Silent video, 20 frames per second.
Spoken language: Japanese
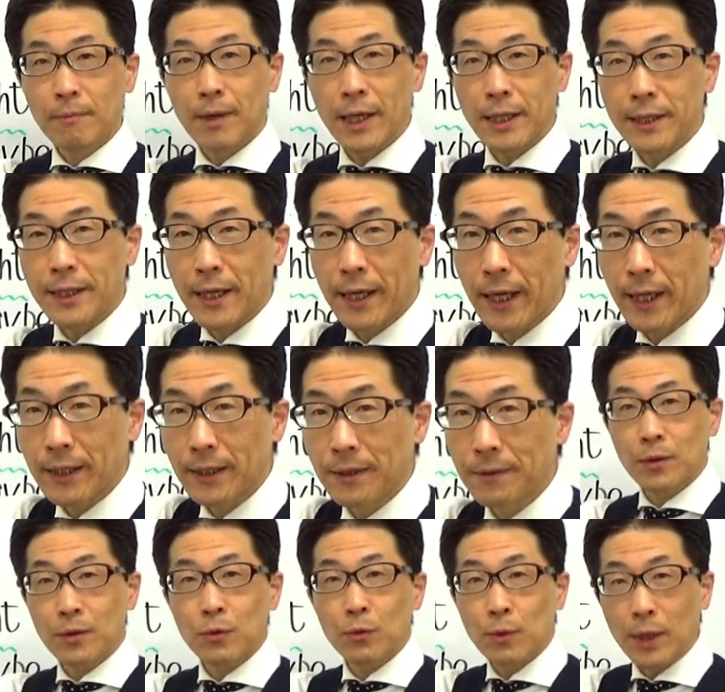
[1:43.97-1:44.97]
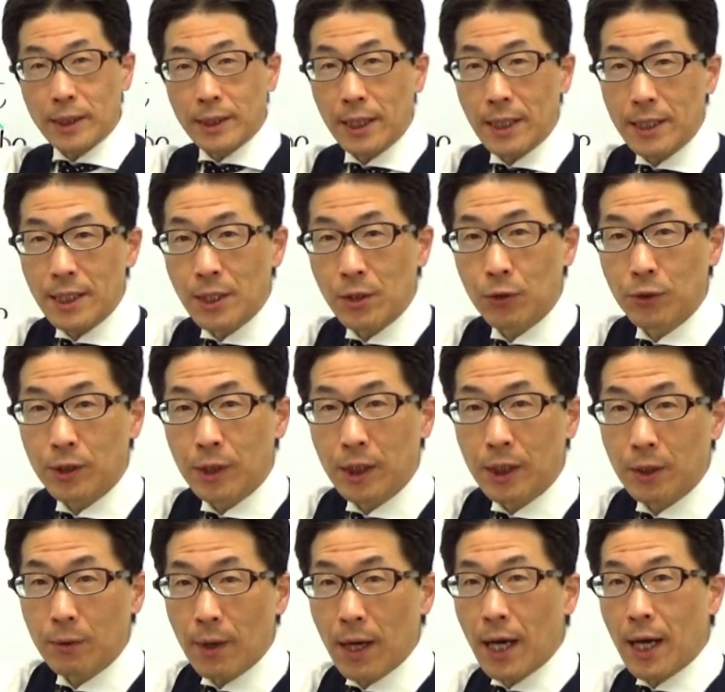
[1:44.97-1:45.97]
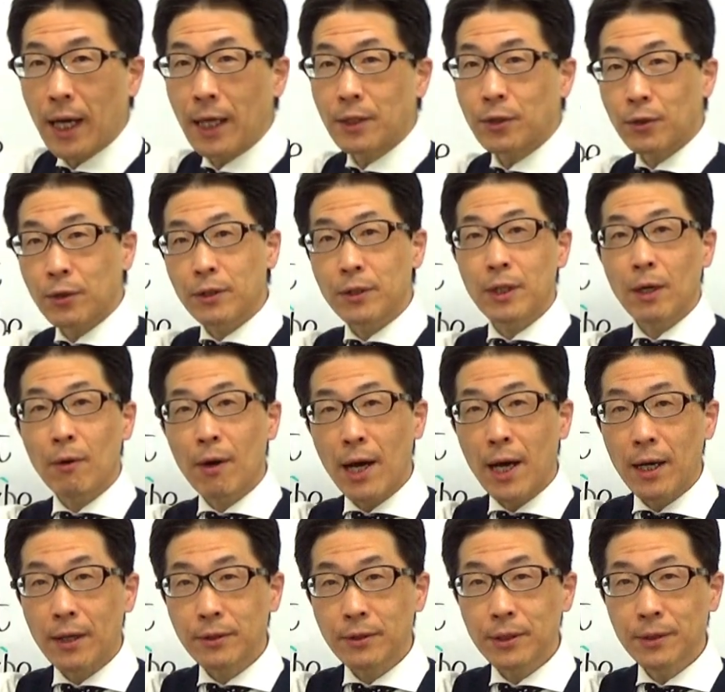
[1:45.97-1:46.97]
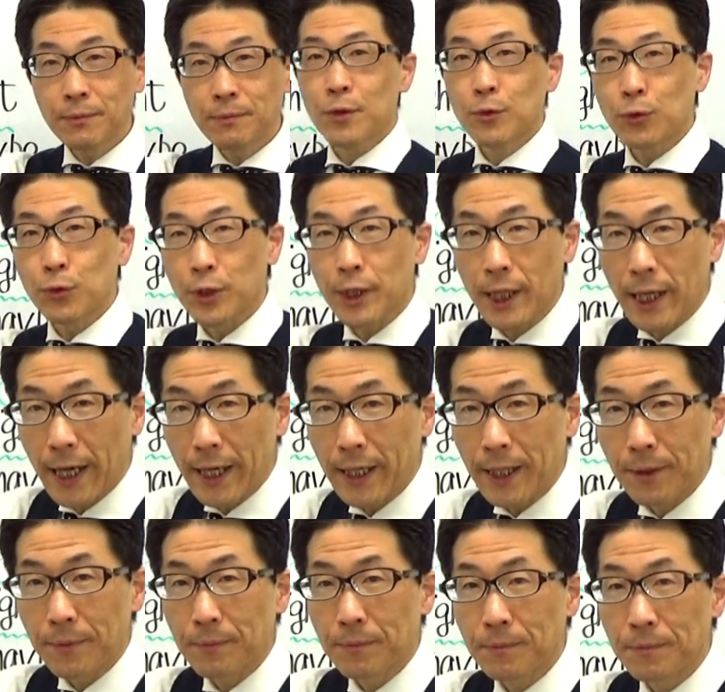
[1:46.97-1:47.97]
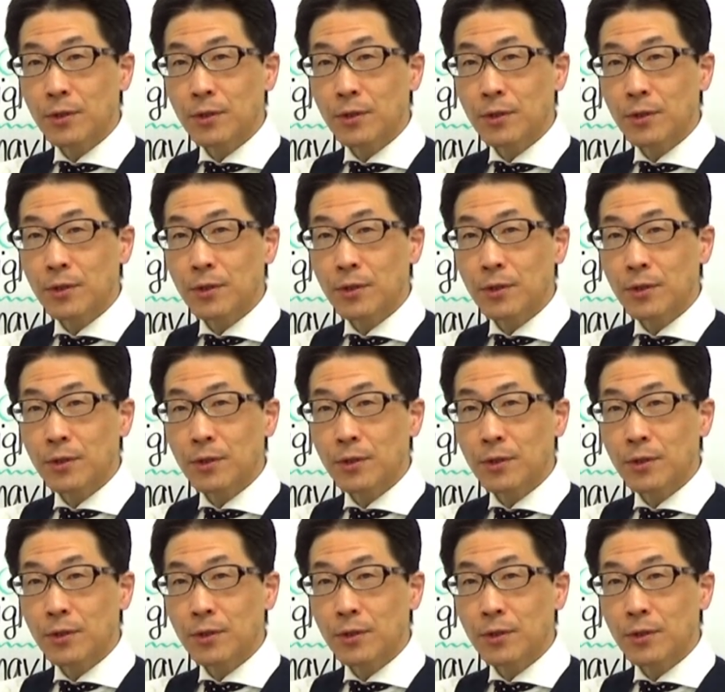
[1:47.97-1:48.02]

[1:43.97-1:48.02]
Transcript: My dad. 私の父は turn around. 振り返り。